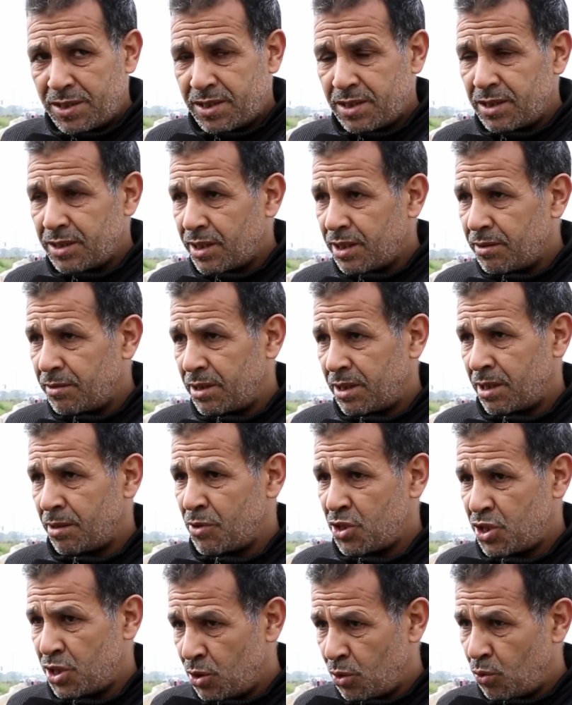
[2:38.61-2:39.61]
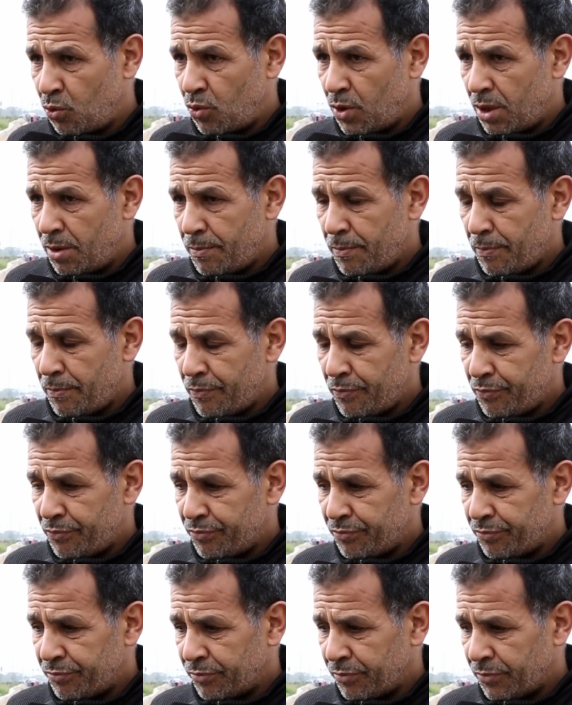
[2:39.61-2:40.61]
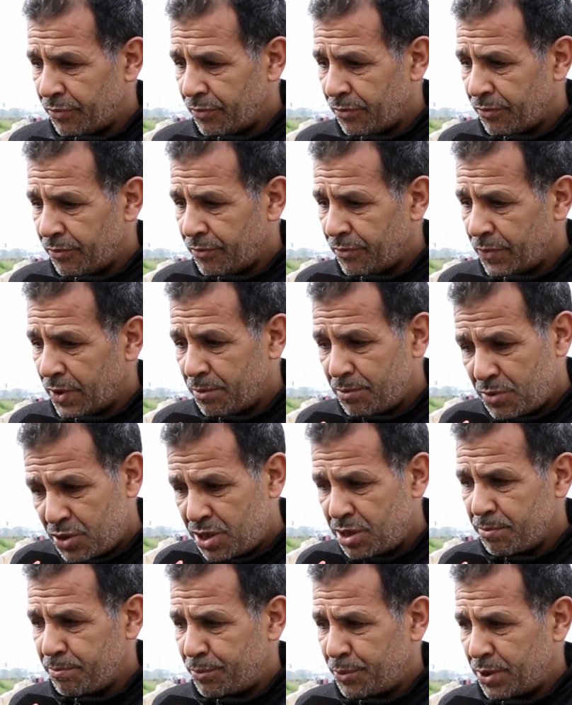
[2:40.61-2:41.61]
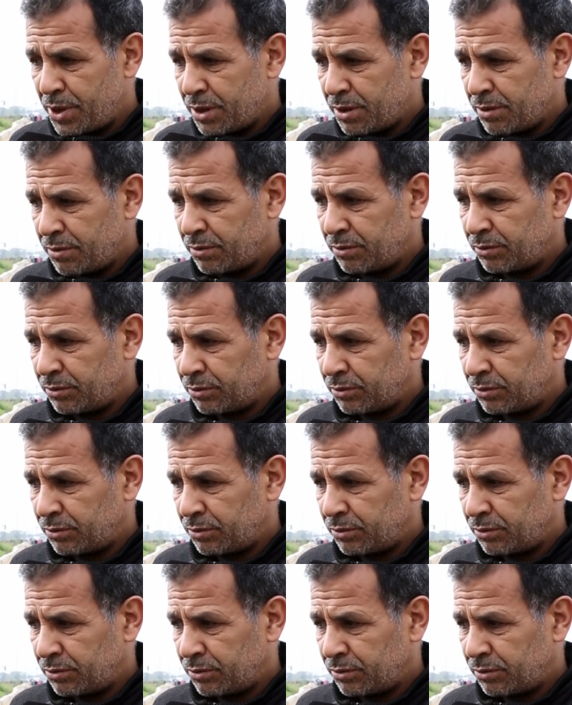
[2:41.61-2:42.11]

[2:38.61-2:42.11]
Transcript: السيد راه انا ماشي هو ماشي باك